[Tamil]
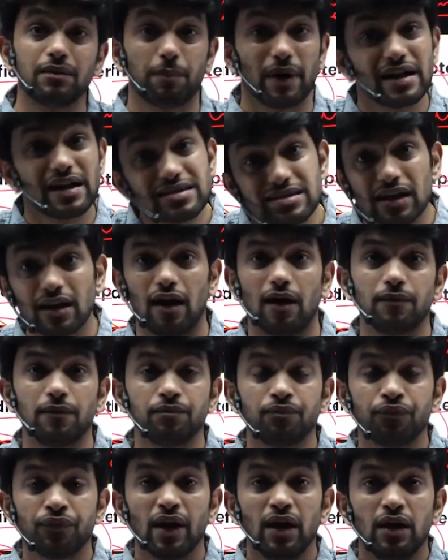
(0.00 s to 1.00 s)
படிச்சிடலாம்
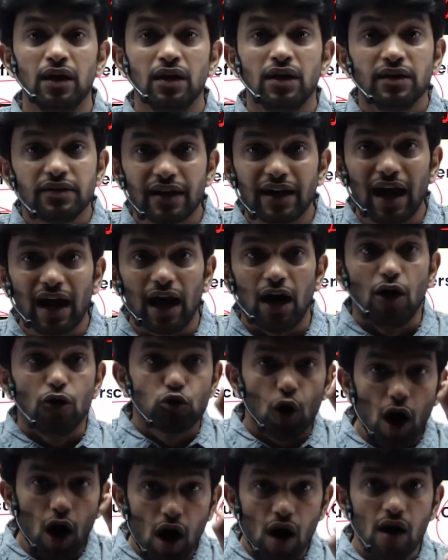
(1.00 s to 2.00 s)
சரியா ஸோ
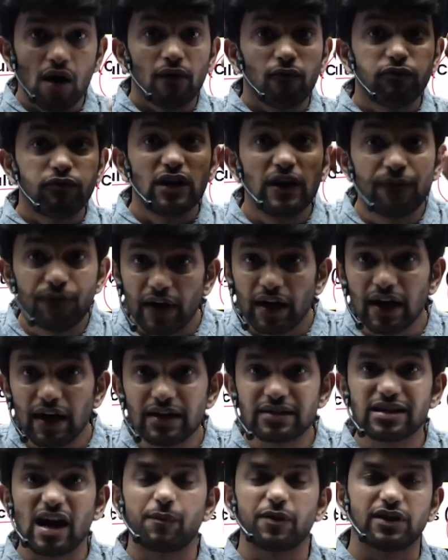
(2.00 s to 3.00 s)
டிஃபிகல்ட்
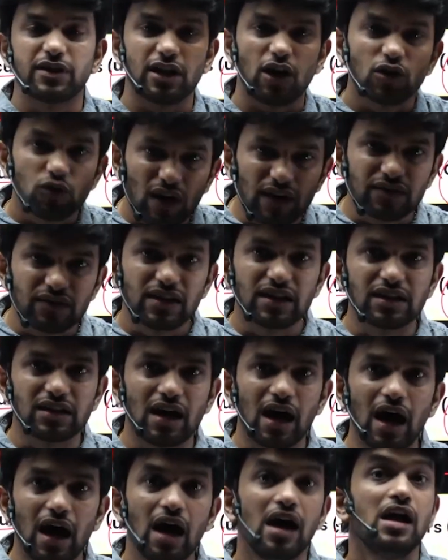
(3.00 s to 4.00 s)
சாப்டர் ஏதாவது வந்ததுன்னா
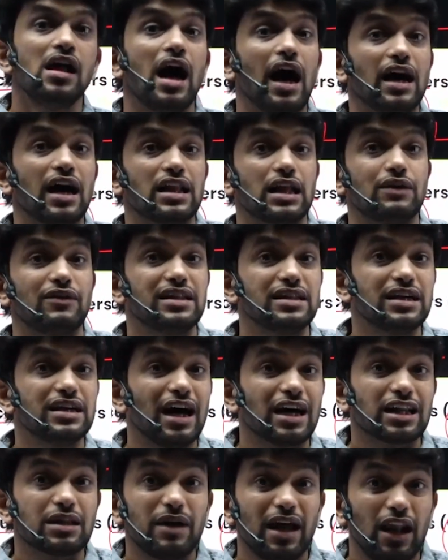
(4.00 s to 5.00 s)
அதை வந்து
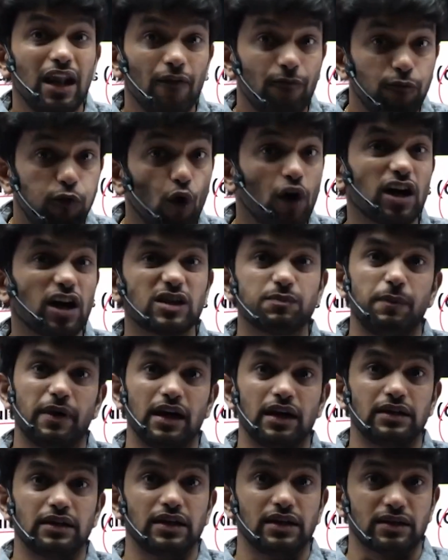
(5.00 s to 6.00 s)
அது மேலே ஃபோக்கஸ்
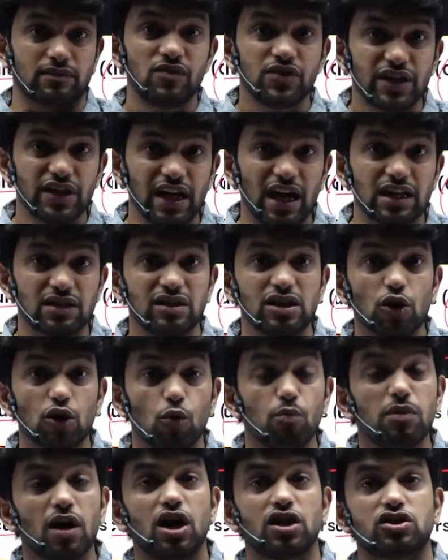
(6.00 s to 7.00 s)
பண்ணாத சரி அது வந்து ரொம்ப
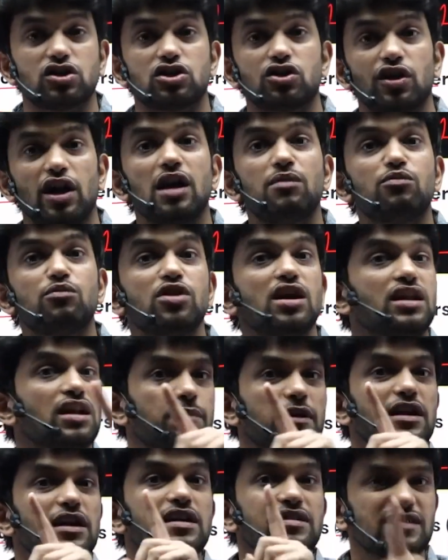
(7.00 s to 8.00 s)
கஷ்டம் என்னால் முடியாது
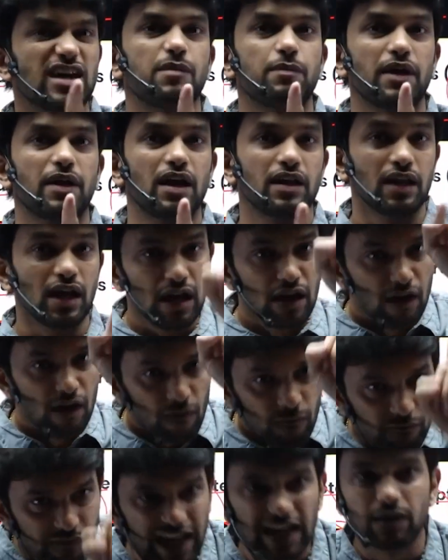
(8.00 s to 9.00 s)
அப்படின்னு டிசைட் பண்ணாத
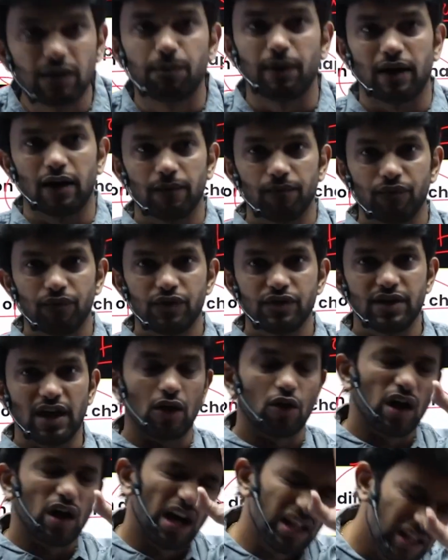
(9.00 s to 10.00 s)
வெயிட் பண்ணு சரியா
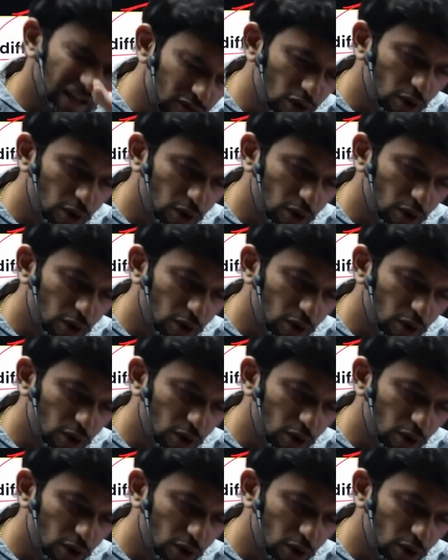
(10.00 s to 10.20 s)
அது எவ்வளோ